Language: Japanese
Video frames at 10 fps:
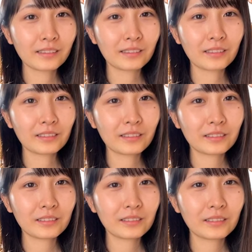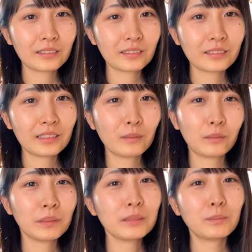そうだいや
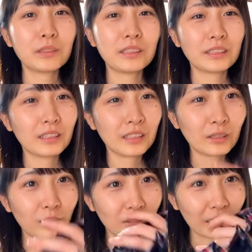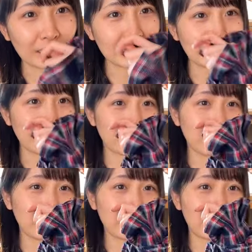パチパチじゃないのな蜂がいっ
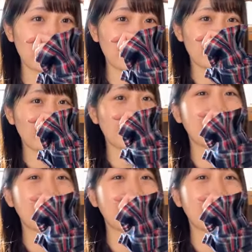ぱい来てるけど